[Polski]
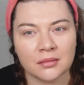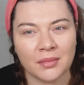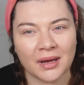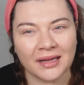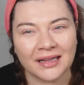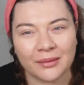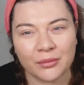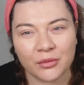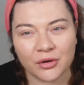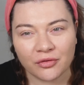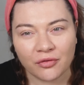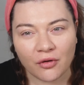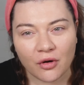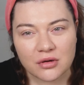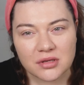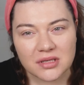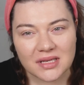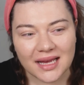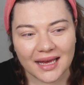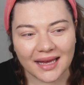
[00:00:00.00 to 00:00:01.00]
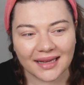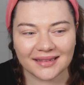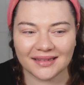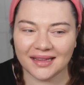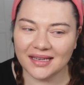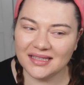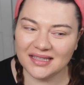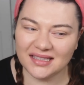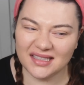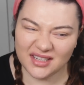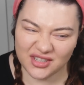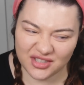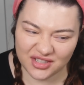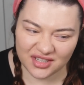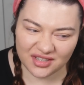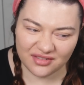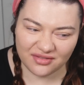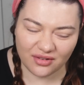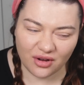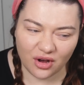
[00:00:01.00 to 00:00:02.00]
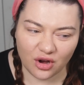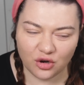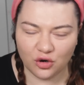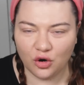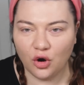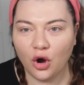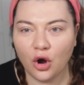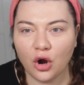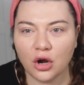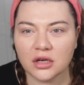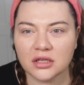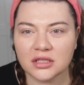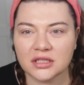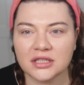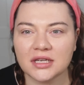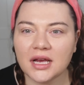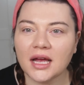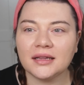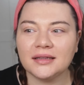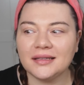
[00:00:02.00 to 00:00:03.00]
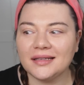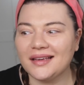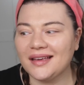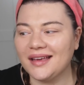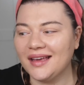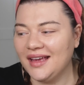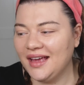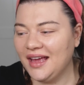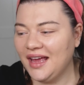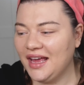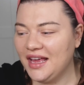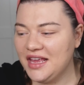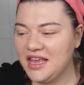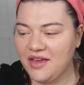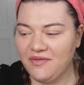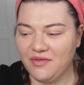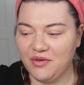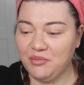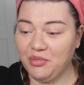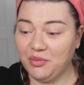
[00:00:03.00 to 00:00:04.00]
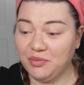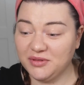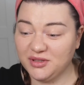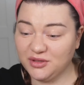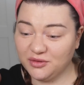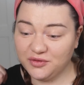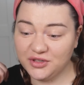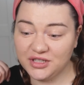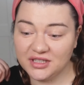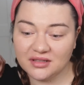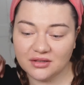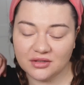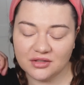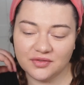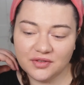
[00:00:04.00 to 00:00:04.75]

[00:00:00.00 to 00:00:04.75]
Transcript: Metamorfoza, test na żywo, hol, siaty, nie wiem, po prostu wszystko.